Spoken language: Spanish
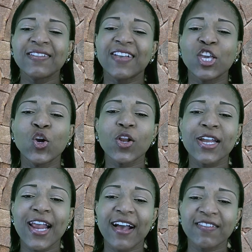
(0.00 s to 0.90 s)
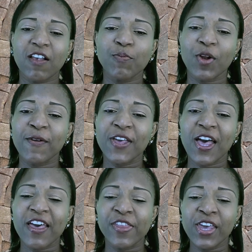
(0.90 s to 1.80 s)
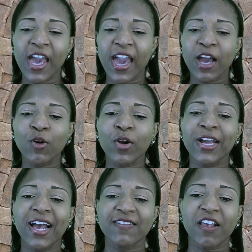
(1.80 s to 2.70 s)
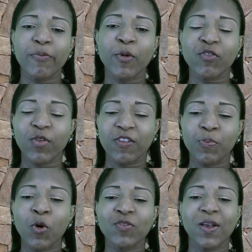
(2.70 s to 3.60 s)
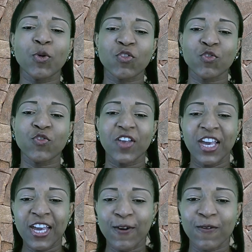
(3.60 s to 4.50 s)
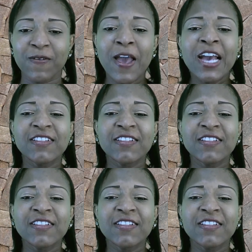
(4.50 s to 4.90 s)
Señor, gracias por la vida de Diego. Gracias por su esposa, por sus hijos.